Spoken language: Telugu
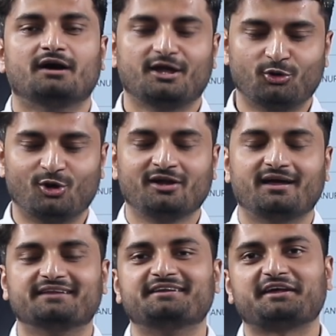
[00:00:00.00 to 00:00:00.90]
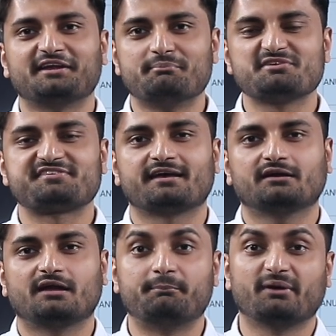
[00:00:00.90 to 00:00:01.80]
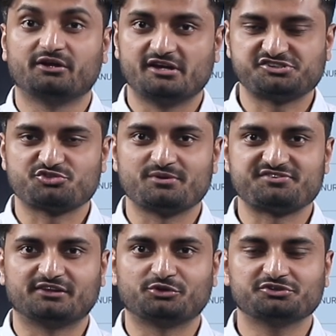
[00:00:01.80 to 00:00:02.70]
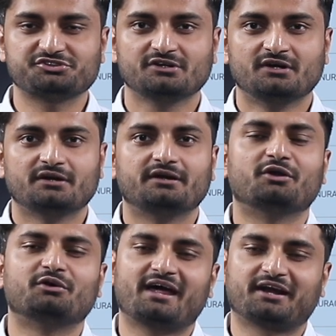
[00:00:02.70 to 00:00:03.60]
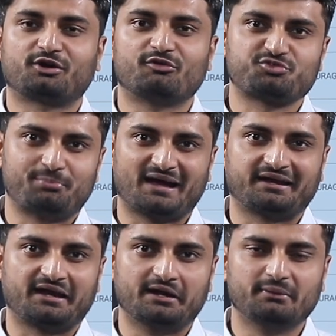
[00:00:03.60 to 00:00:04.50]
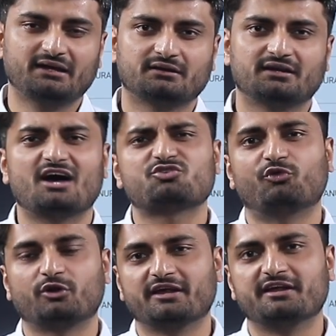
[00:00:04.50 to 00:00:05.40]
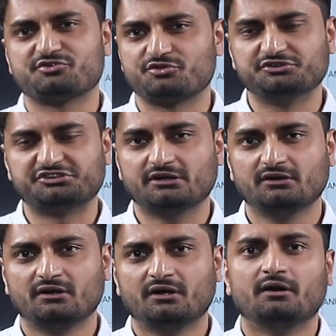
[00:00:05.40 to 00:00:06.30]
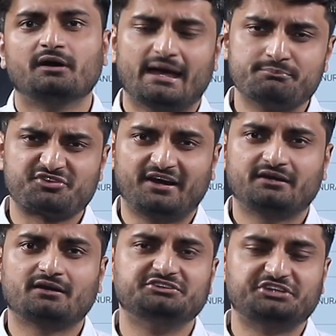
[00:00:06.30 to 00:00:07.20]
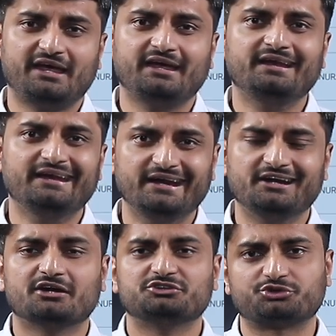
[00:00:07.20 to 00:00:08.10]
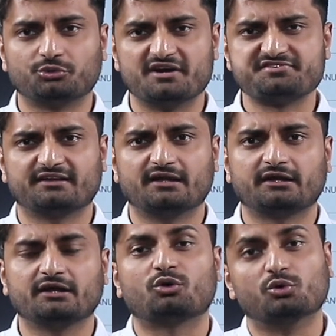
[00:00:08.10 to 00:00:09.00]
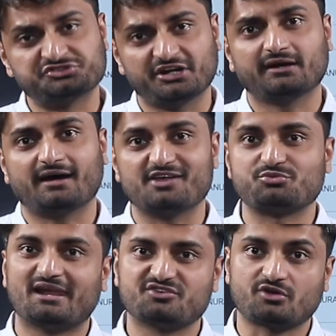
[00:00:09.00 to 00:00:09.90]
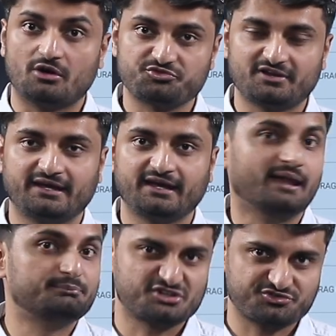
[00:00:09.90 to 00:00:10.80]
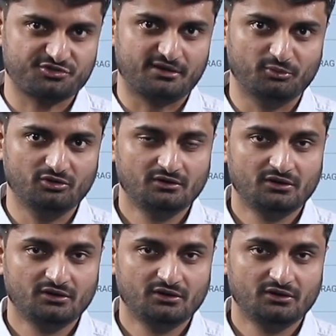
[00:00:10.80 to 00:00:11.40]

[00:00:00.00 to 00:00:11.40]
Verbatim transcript: హలో ఆల్ అందరికీ నమస్తే నా పేరు యశస్వి సంతోష్ నేను డైరెక్టర్ ఆఫ్ స్పాక్ అకాడమీ లాస్ట్ ఫోర్టీన్ ఇయర్స్ నుంచి ఎంసెట్ జేఈ నీట్ స్టూడెంట్స్ అందరికీ కోచింగ్ యాజ్ వెల్ యాజ్ కౌన్సిలింగ్కి హెల్ప్ చేస్తున్నాము